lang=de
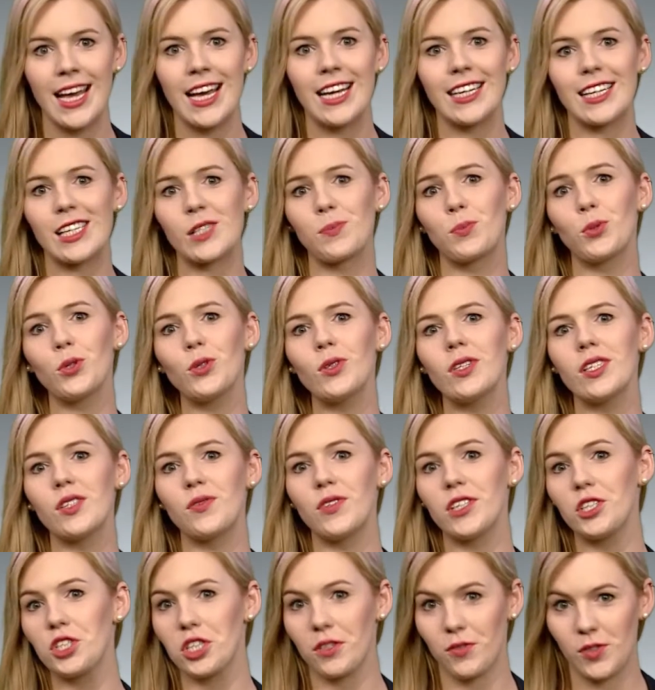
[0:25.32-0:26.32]
Das
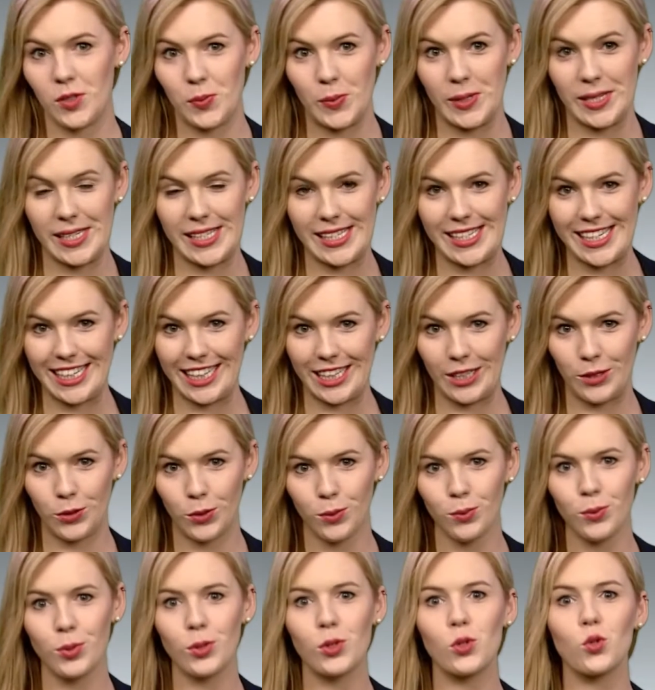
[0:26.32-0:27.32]

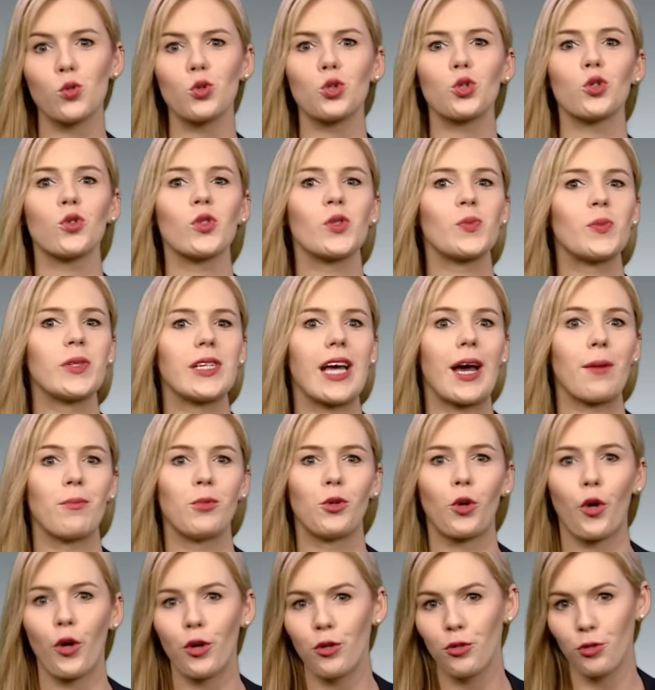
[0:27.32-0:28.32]
Bundeswirtschaftsministerium bezuschusst mit einem
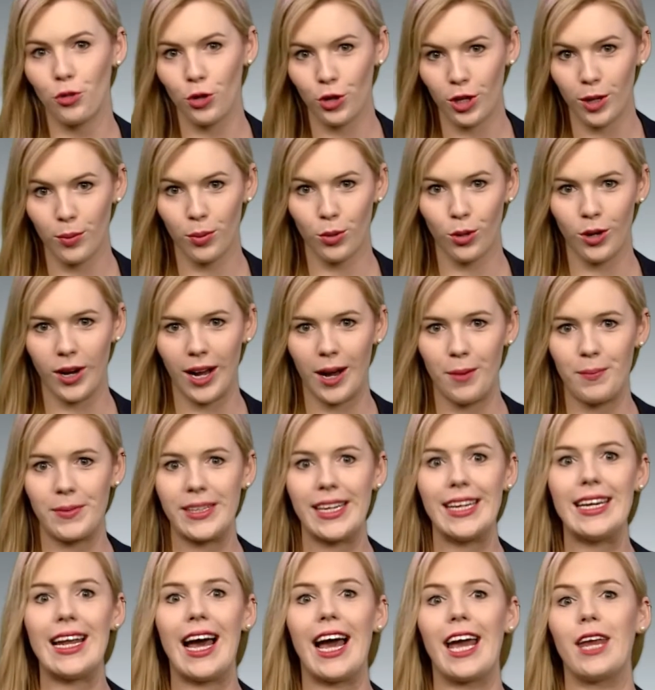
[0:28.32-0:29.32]
neuen Förderprogramm
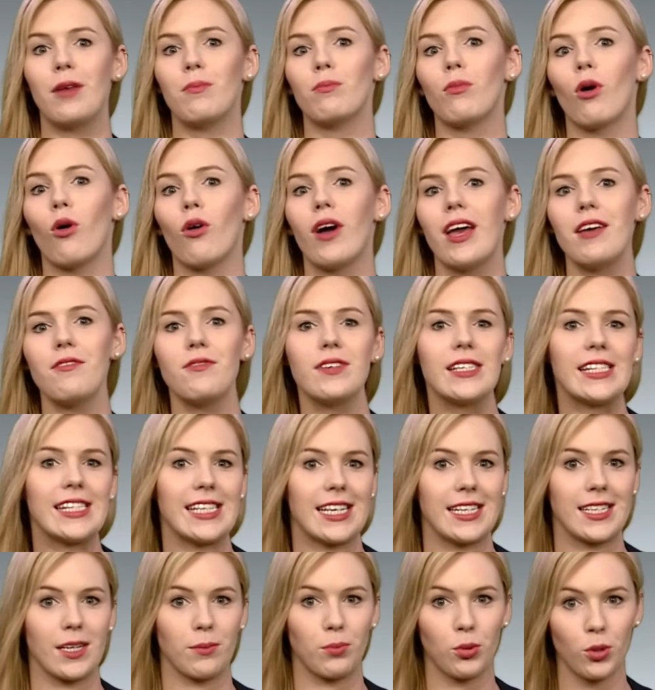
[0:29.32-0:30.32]
den Einbau
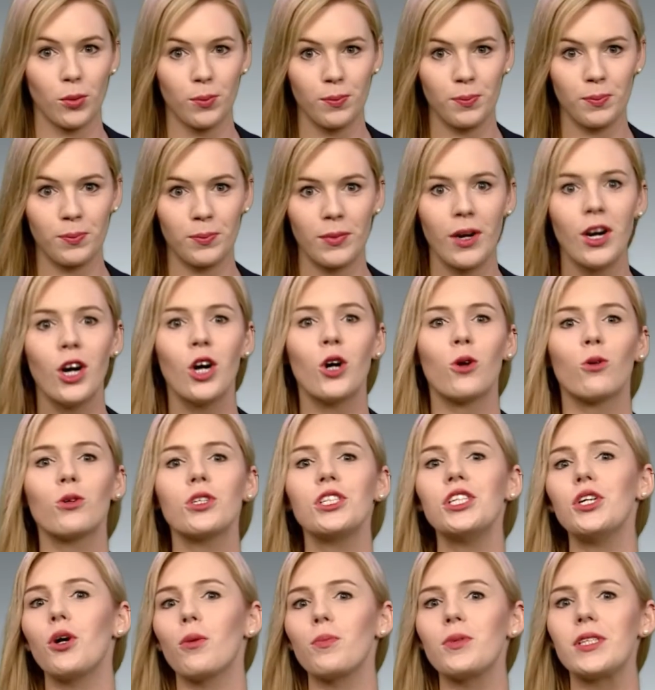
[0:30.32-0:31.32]
effizienter Pumpen und
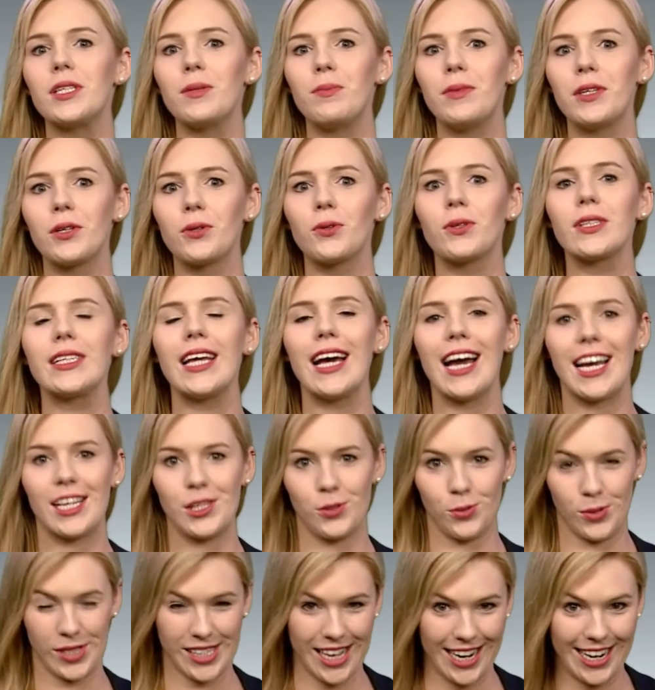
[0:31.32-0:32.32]
die Optimierung der
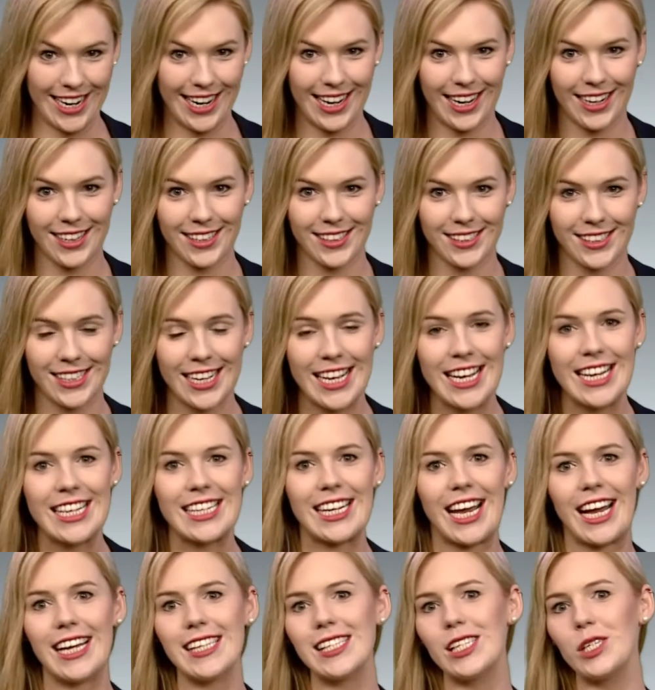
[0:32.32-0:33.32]
Heizungsanlage.
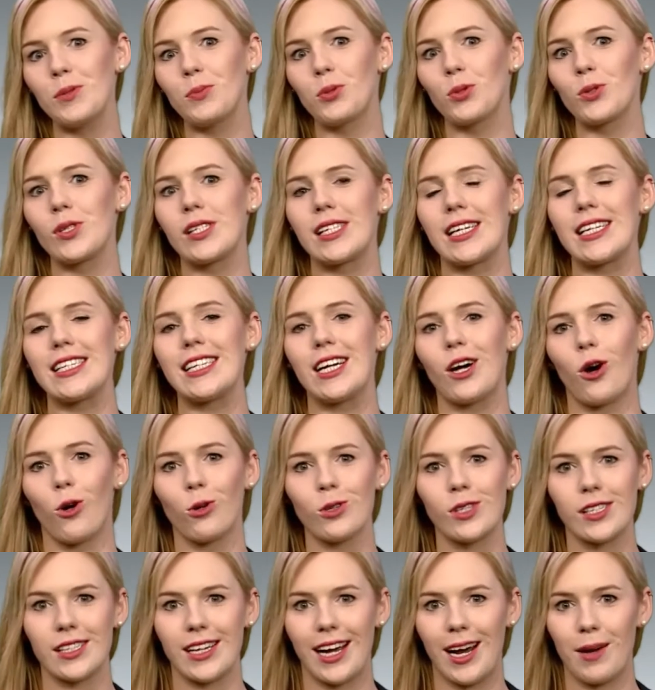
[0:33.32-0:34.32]
30 Prozent der
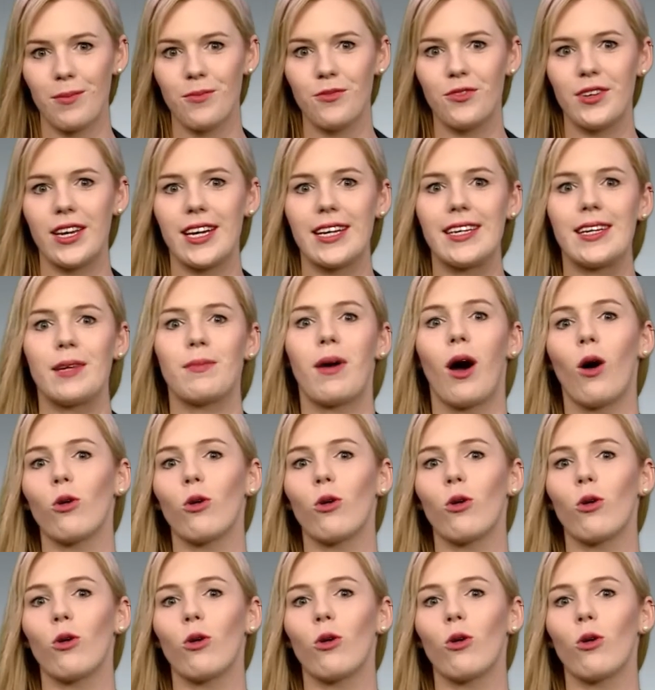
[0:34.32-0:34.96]
Ausgaben werden dem